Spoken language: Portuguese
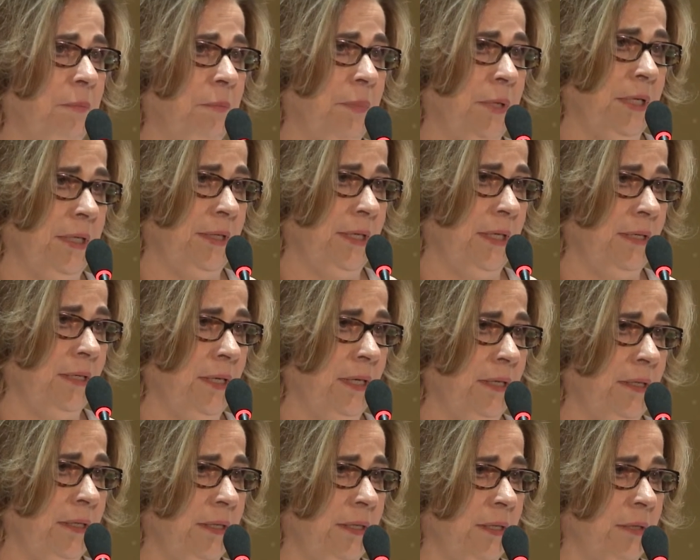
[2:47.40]

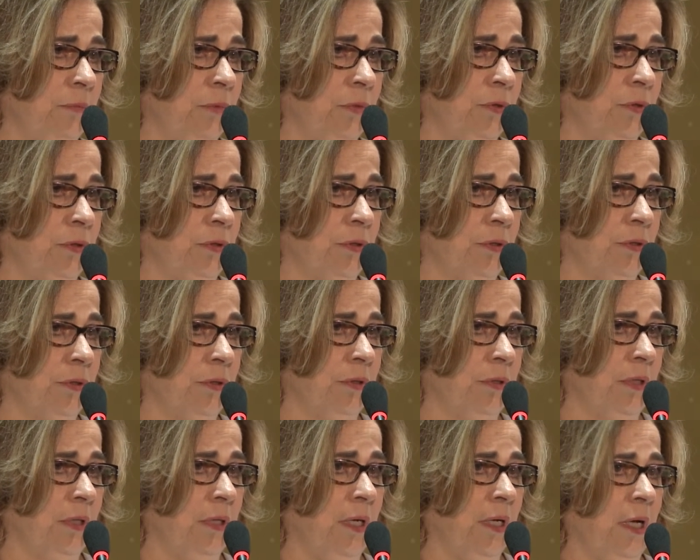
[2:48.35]
pretenderíamos,
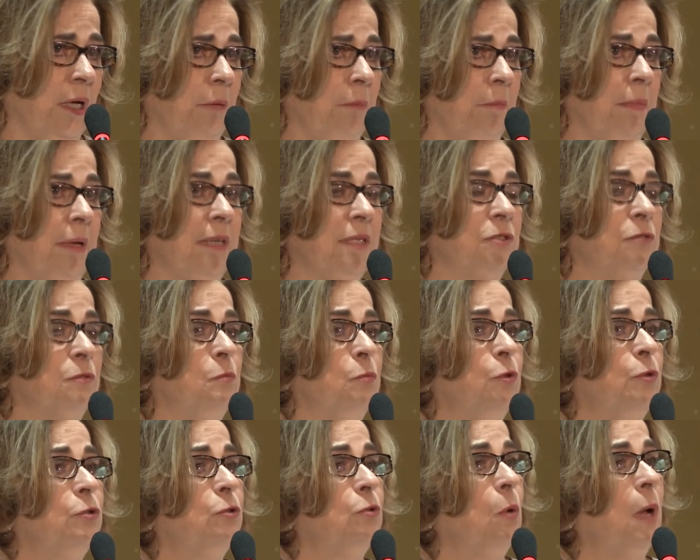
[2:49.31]
mas
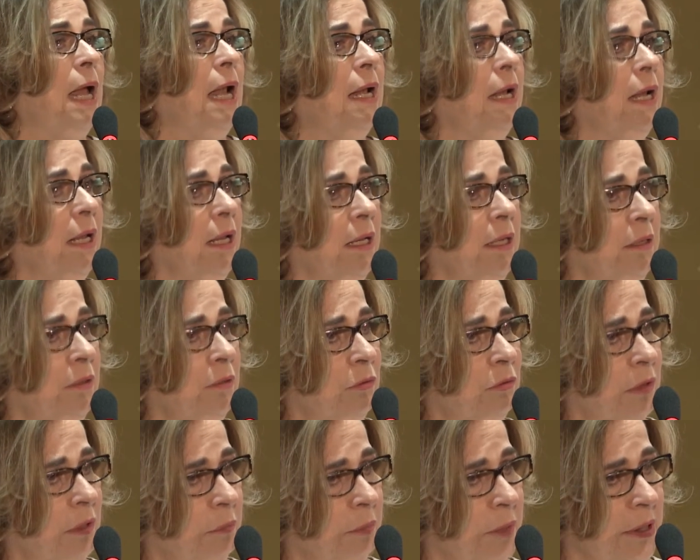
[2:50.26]
muito além do
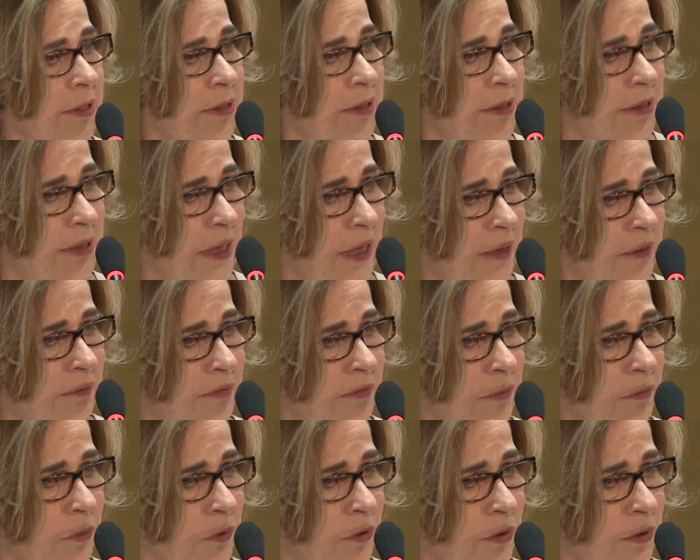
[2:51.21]
que
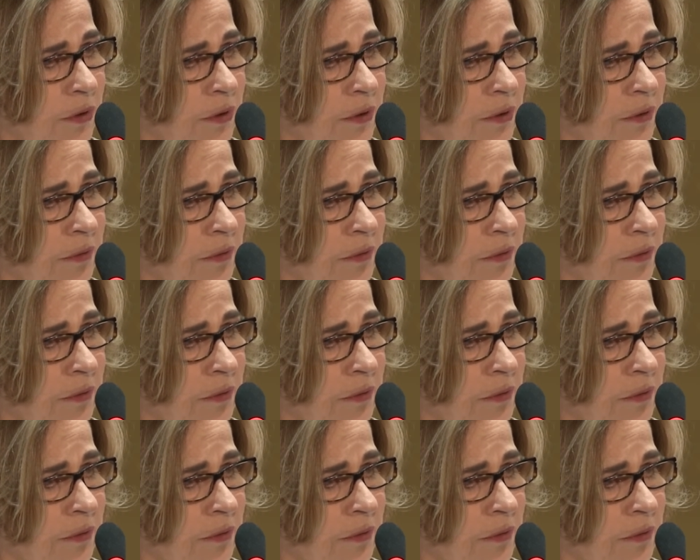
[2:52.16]
pensávamos.